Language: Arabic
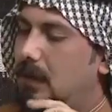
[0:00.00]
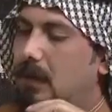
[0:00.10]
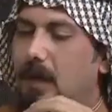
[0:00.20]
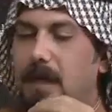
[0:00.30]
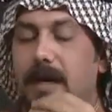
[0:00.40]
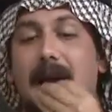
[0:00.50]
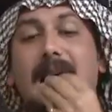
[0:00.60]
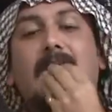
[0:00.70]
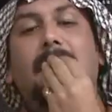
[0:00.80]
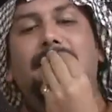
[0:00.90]

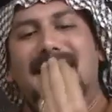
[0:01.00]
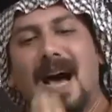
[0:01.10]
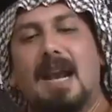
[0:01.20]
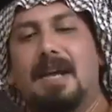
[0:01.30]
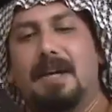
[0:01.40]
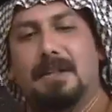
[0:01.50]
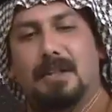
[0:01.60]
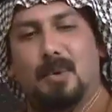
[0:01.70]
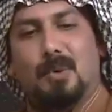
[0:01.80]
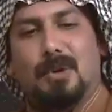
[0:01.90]
العراق ابطاله اريد
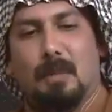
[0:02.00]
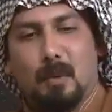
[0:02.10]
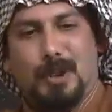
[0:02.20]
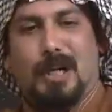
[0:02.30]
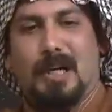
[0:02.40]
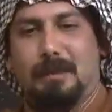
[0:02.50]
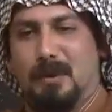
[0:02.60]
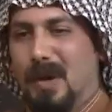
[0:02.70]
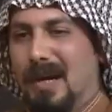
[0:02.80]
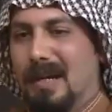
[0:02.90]
تقوده مو اللي
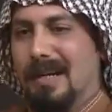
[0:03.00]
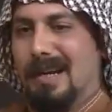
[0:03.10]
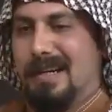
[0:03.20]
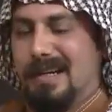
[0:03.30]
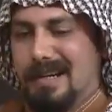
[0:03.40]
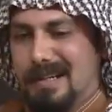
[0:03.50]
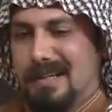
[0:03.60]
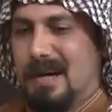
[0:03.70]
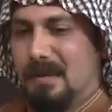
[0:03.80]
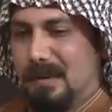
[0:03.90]
بتوالي الليل يقعد
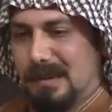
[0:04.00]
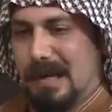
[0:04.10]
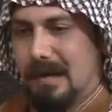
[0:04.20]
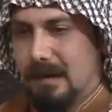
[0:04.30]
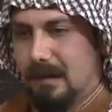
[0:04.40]
يشرب بطاله